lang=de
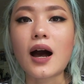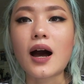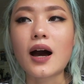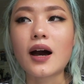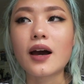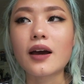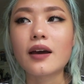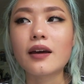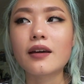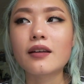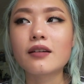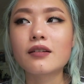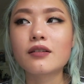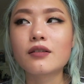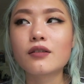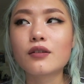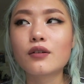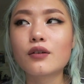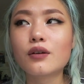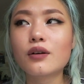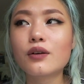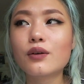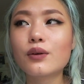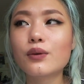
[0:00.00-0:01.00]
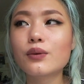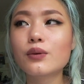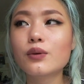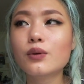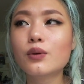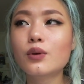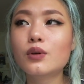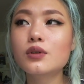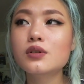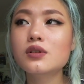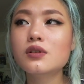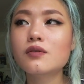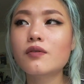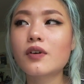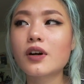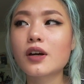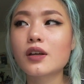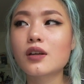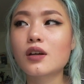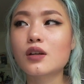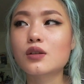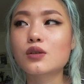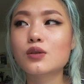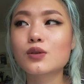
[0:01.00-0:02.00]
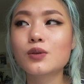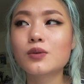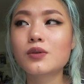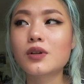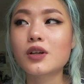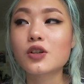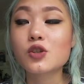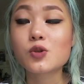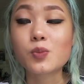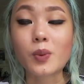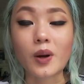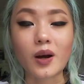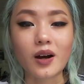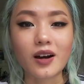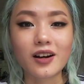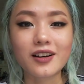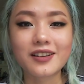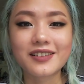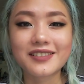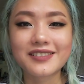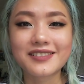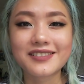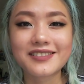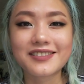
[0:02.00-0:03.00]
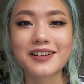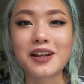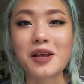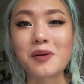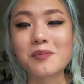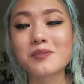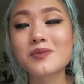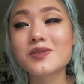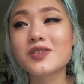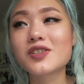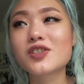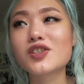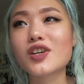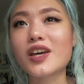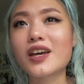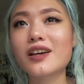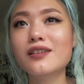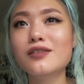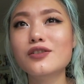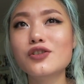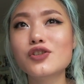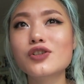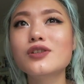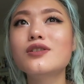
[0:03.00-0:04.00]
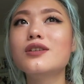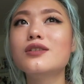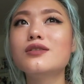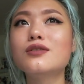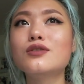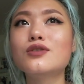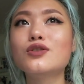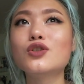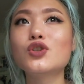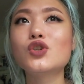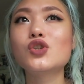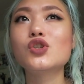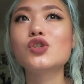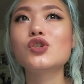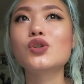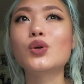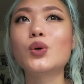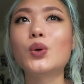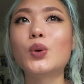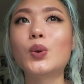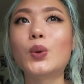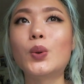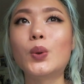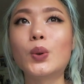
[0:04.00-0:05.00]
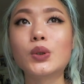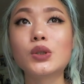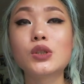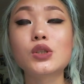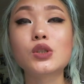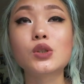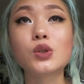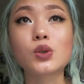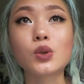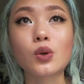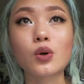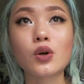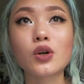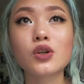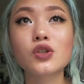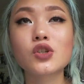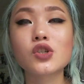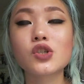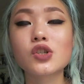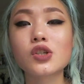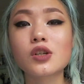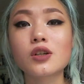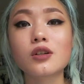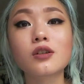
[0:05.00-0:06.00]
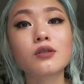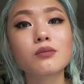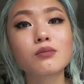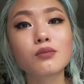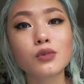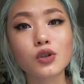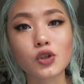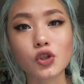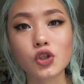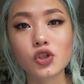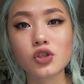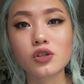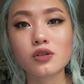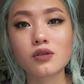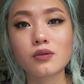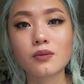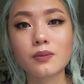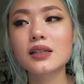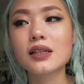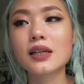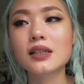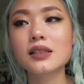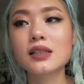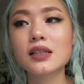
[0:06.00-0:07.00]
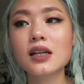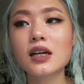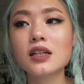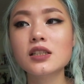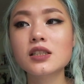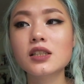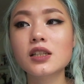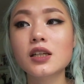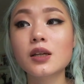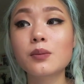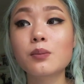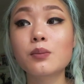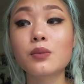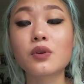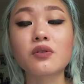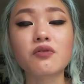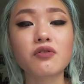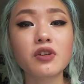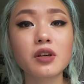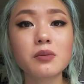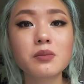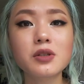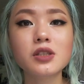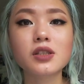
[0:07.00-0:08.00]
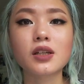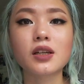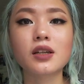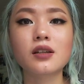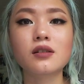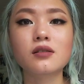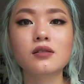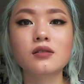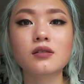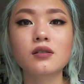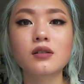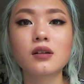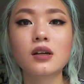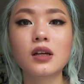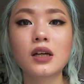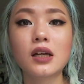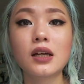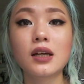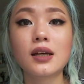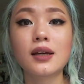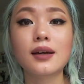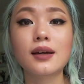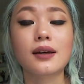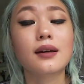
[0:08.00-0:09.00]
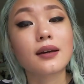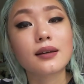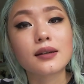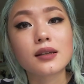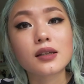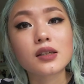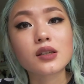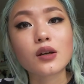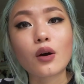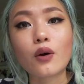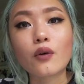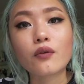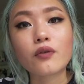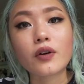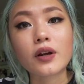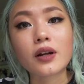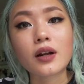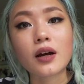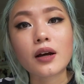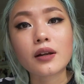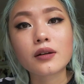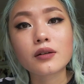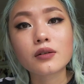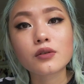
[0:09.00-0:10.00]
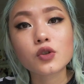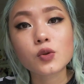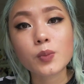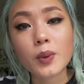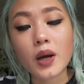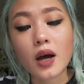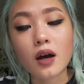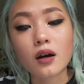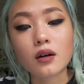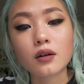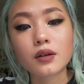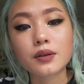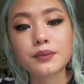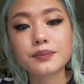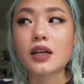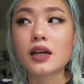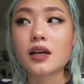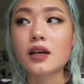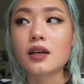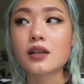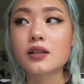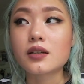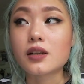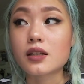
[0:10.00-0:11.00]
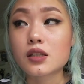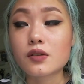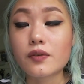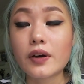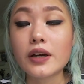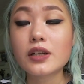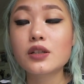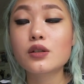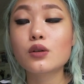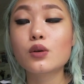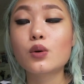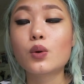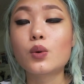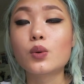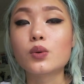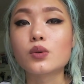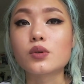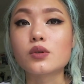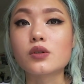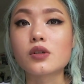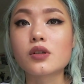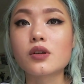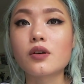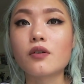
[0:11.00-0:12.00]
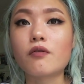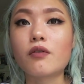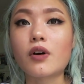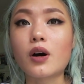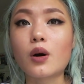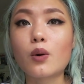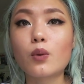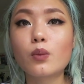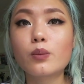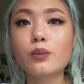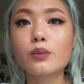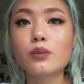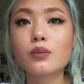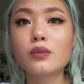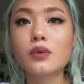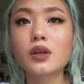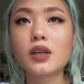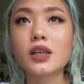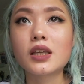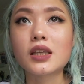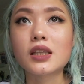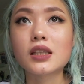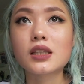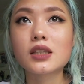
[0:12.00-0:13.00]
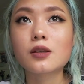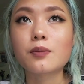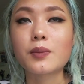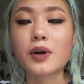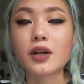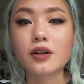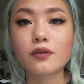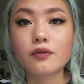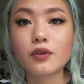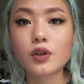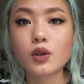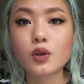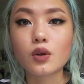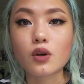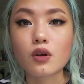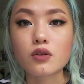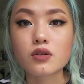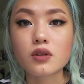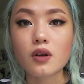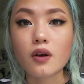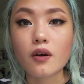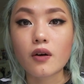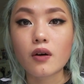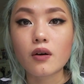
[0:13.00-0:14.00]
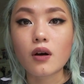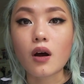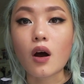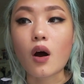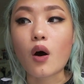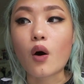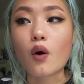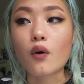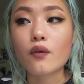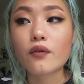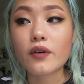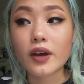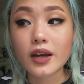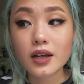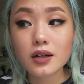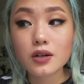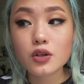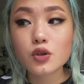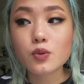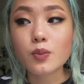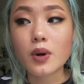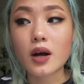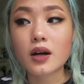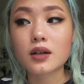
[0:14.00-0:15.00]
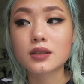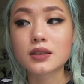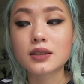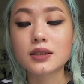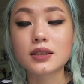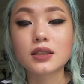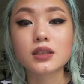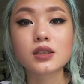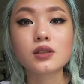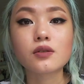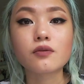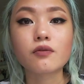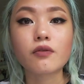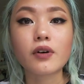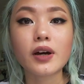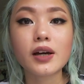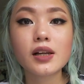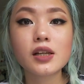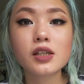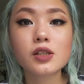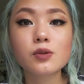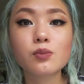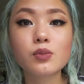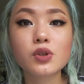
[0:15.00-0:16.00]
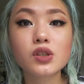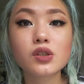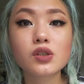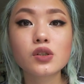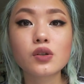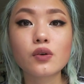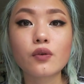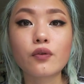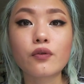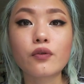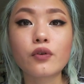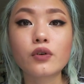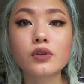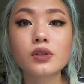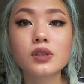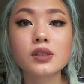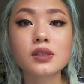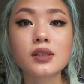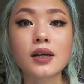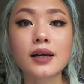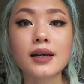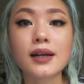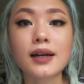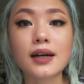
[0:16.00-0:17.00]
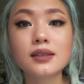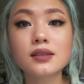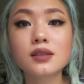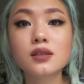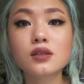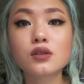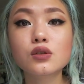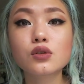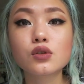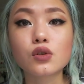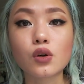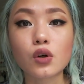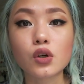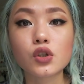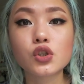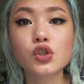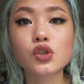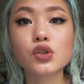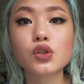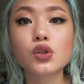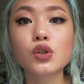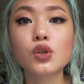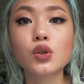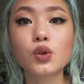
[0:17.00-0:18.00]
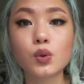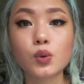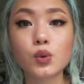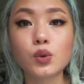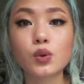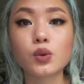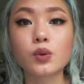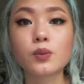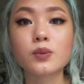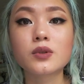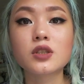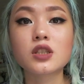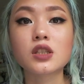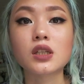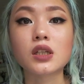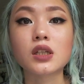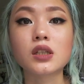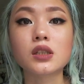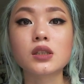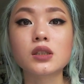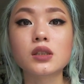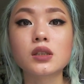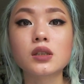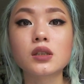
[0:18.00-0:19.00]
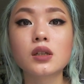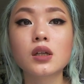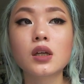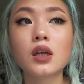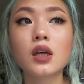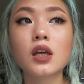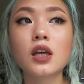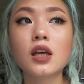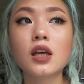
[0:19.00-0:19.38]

eine große Variation an Sprachen, nämlich Englisch, Chinesisch und Deutsch gemischt. Denn je nachdem, mit wem ich rede, rede ich auf einer anderen Sprache. Der, der zweite Grund, warum ich meine Videos auf Englisch mache, ist, weil ich mich von dieser ganzen deutschen YouTube-Szene